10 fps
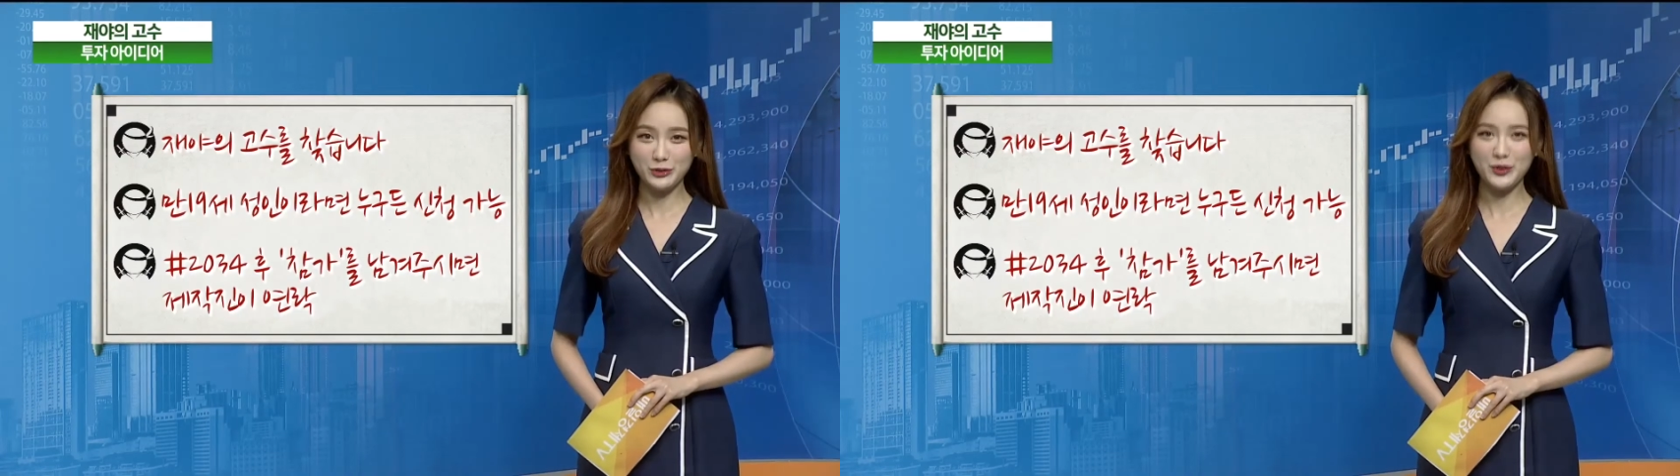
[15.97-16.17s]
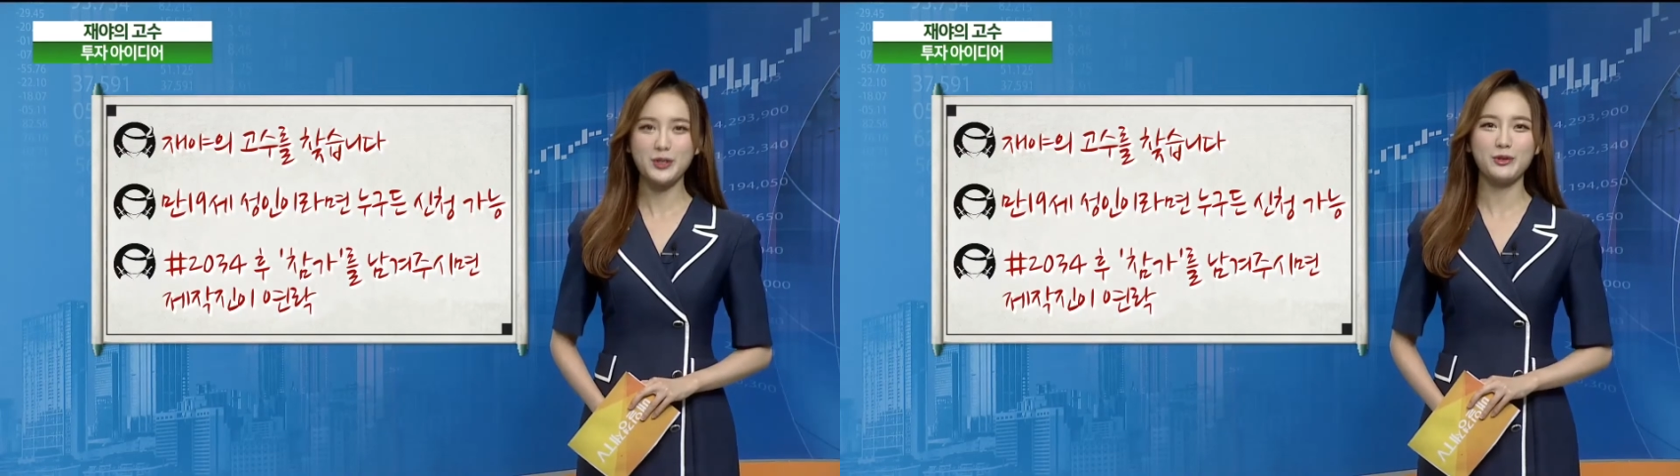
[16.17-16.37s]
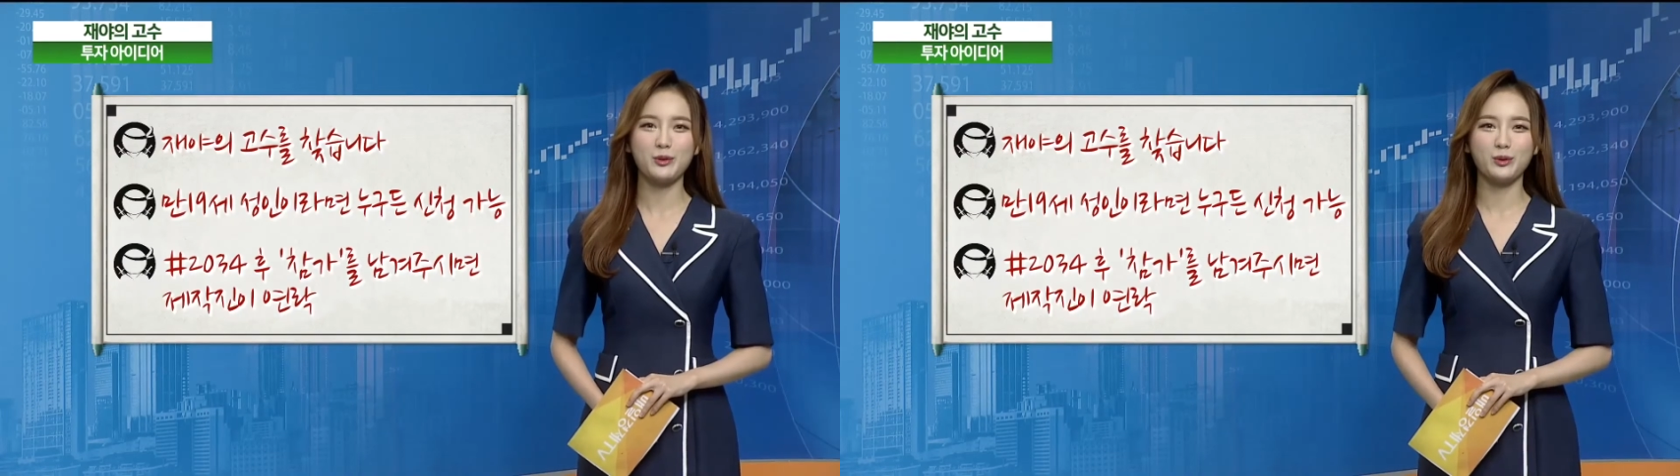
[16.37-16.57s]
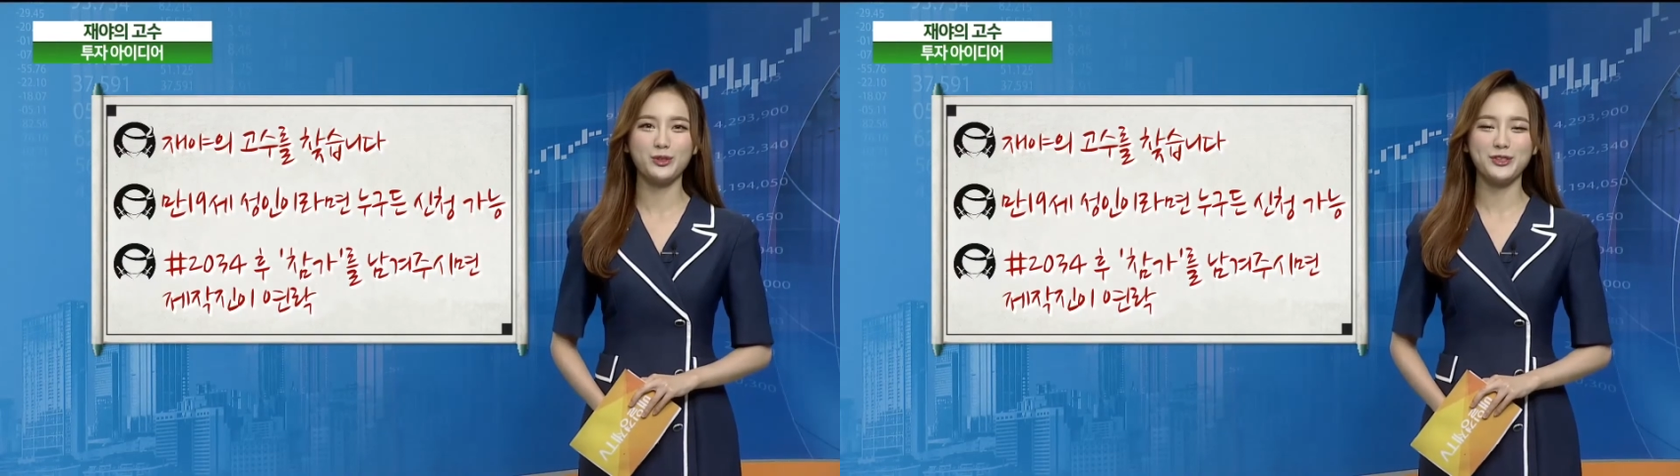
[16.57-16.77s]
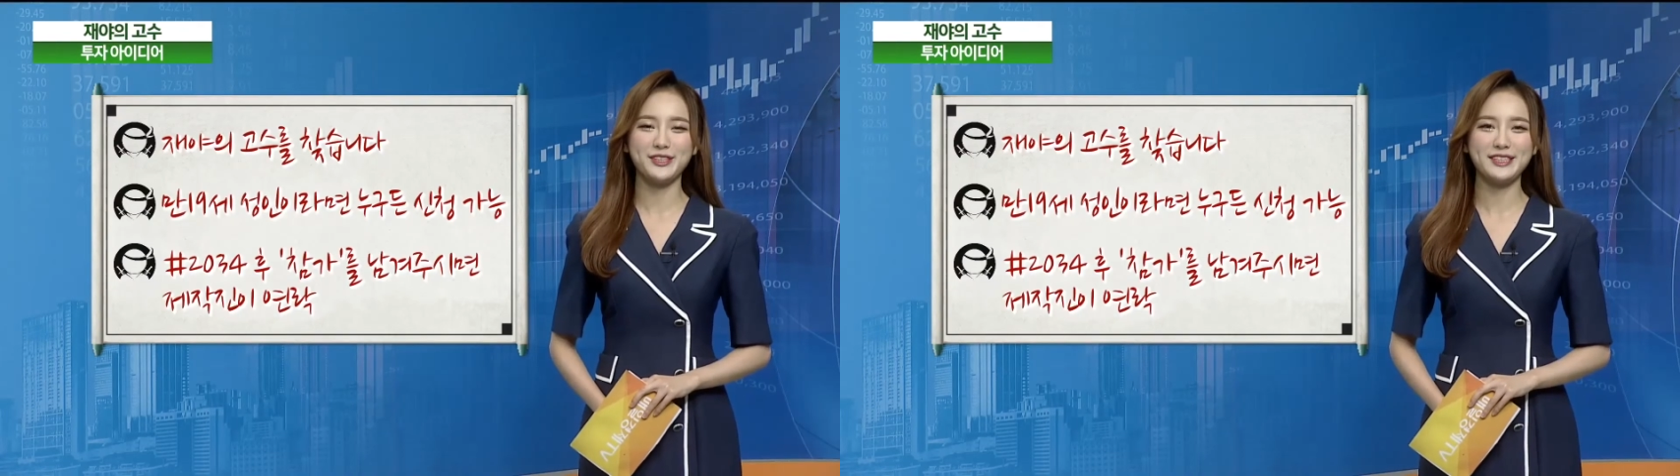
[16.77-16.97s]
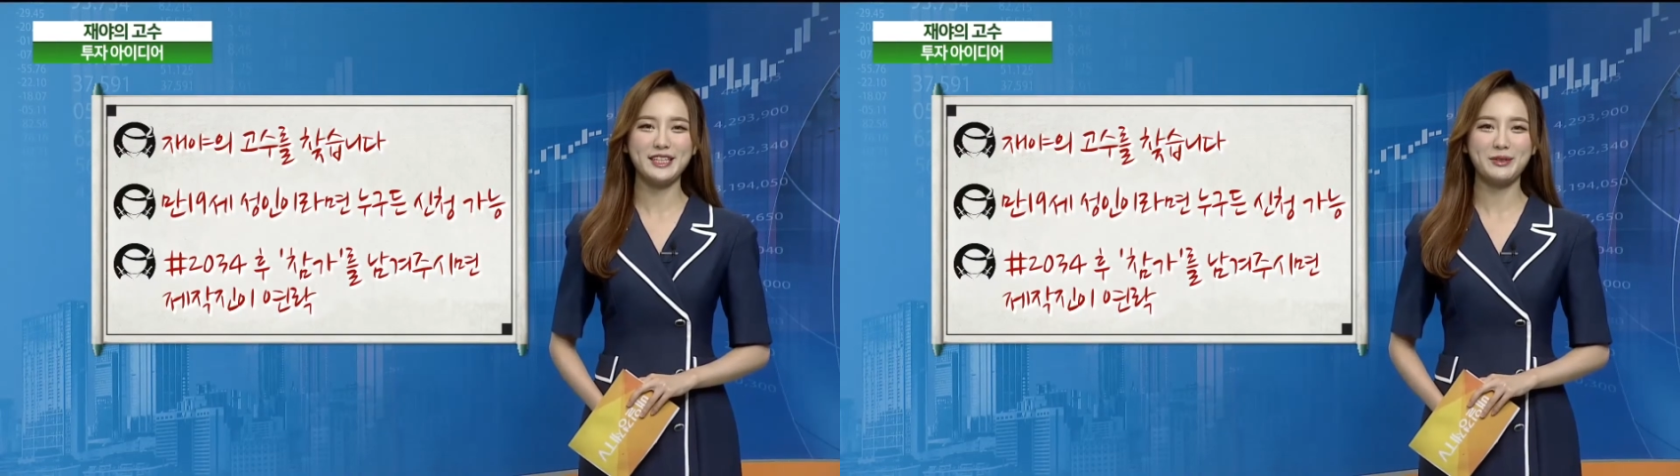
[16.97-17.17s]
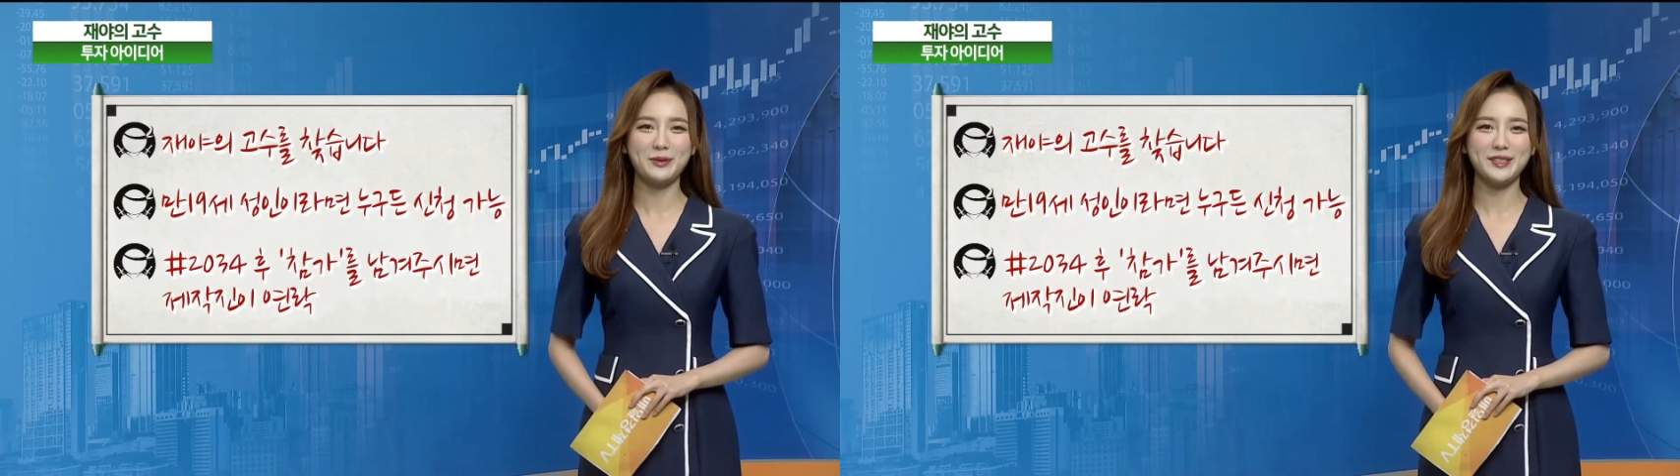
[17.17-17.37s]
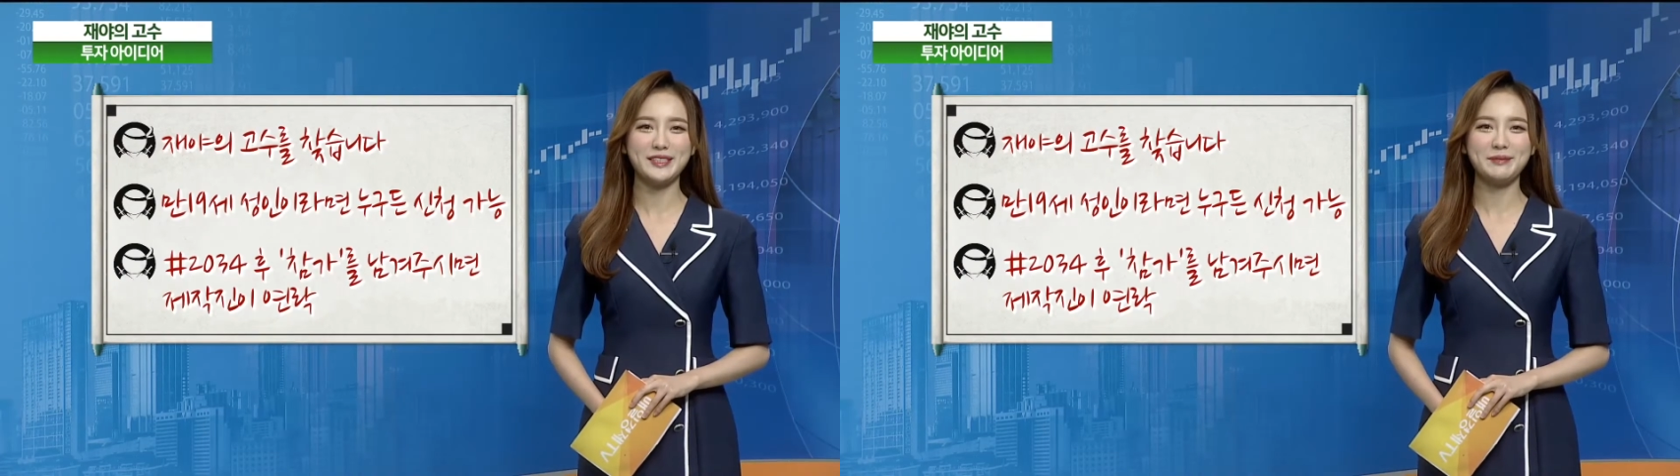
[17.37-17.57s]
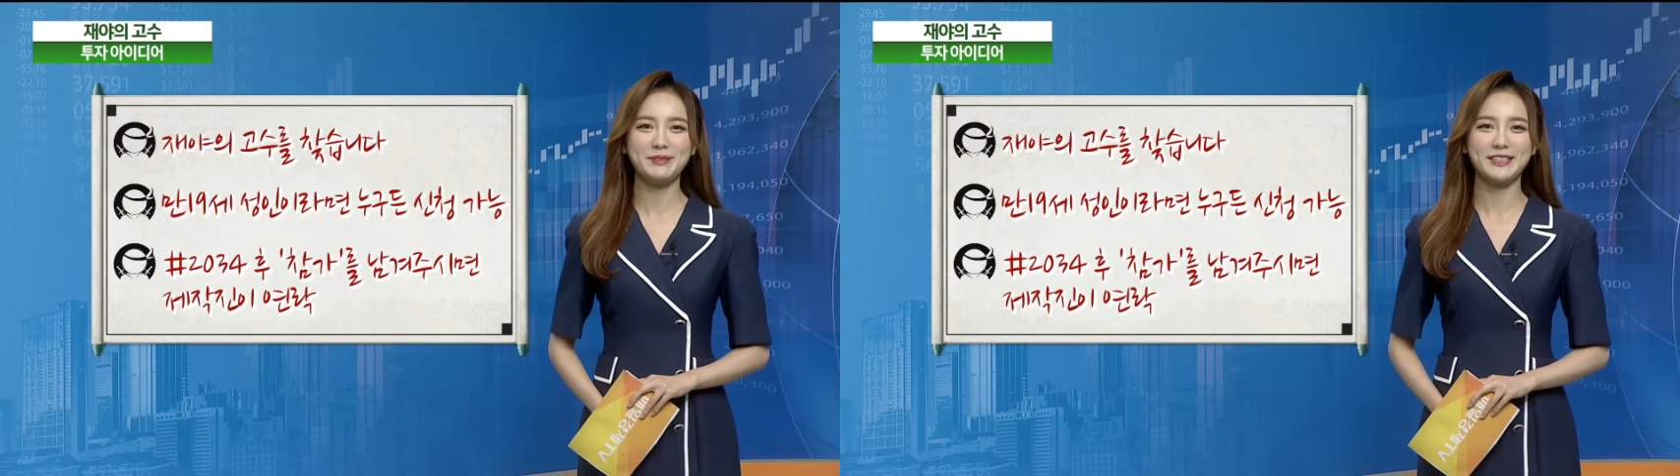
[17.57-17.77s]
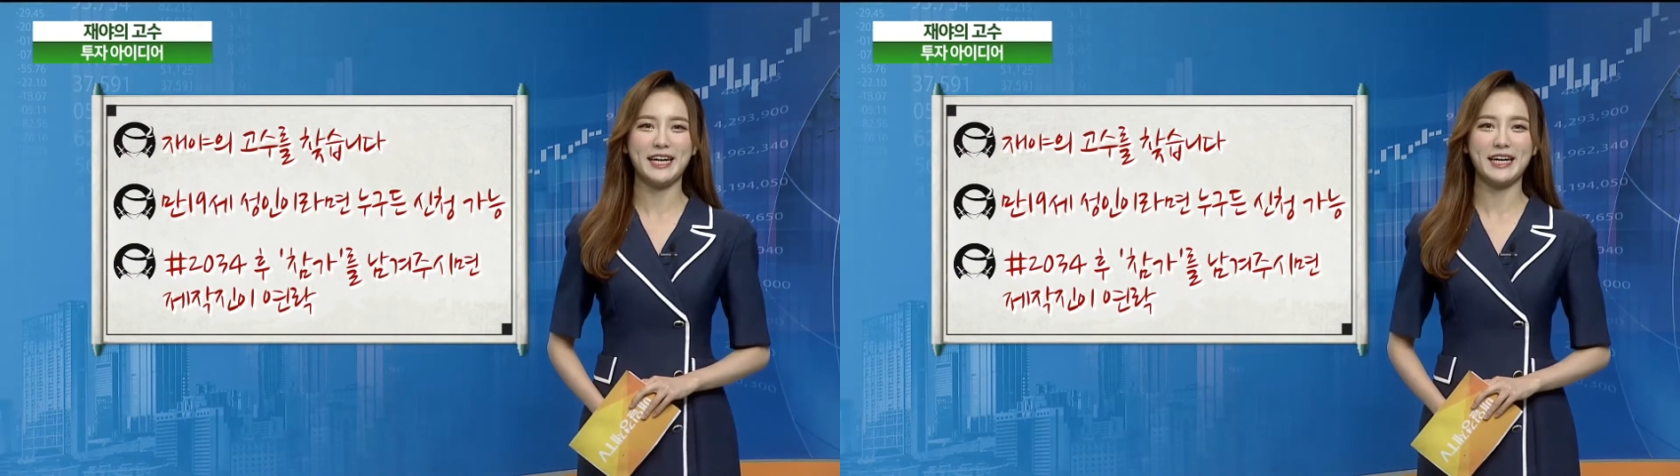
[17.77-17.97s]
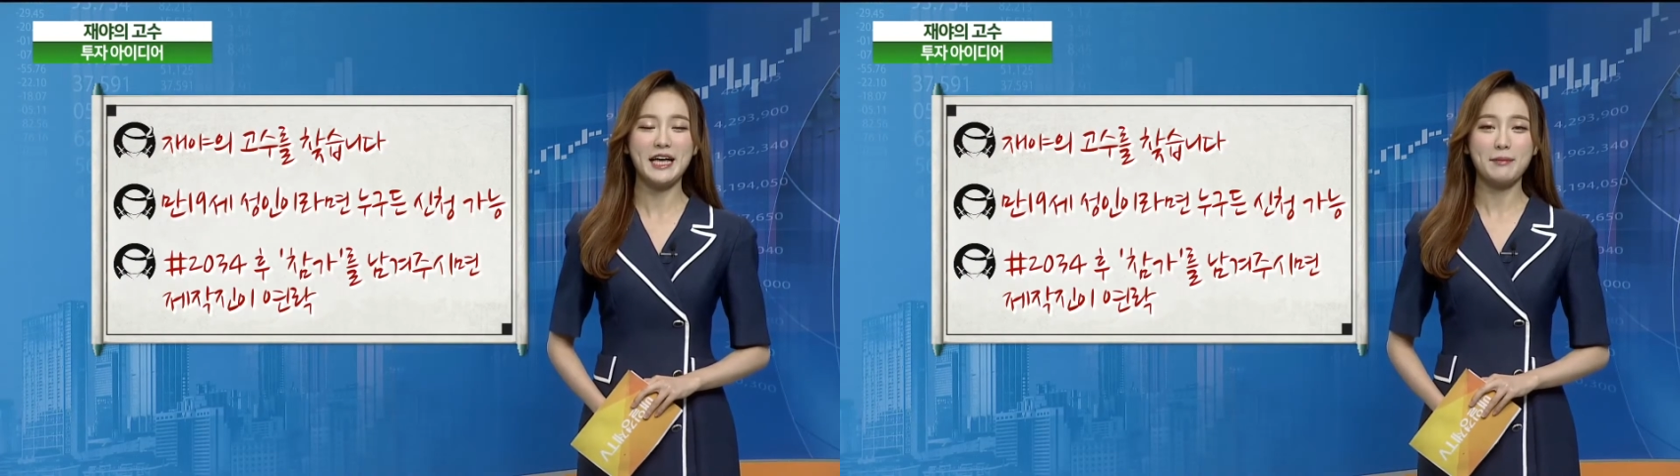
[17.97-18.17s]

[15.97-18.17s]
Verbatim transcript: 수익률 고수를 찾고 있습니다.